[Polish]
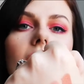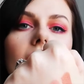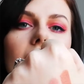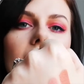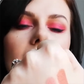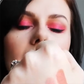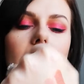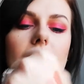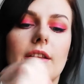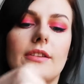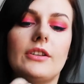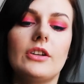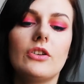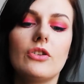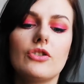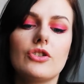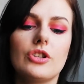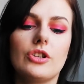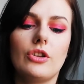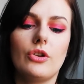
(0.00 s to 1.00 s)
e,
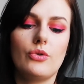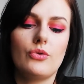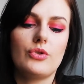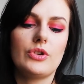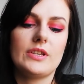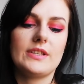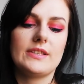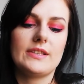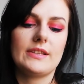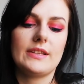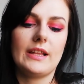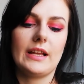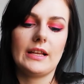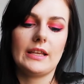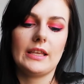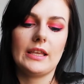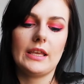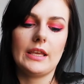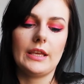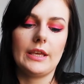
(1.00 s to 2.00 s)
tylko że to już jest
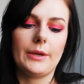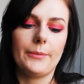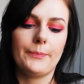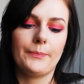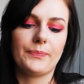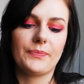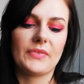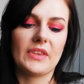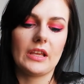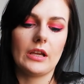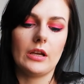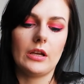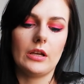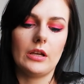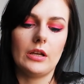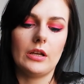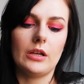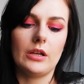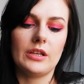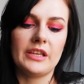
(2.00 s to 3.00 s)
taki mm,
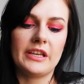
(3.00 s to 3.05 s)
e,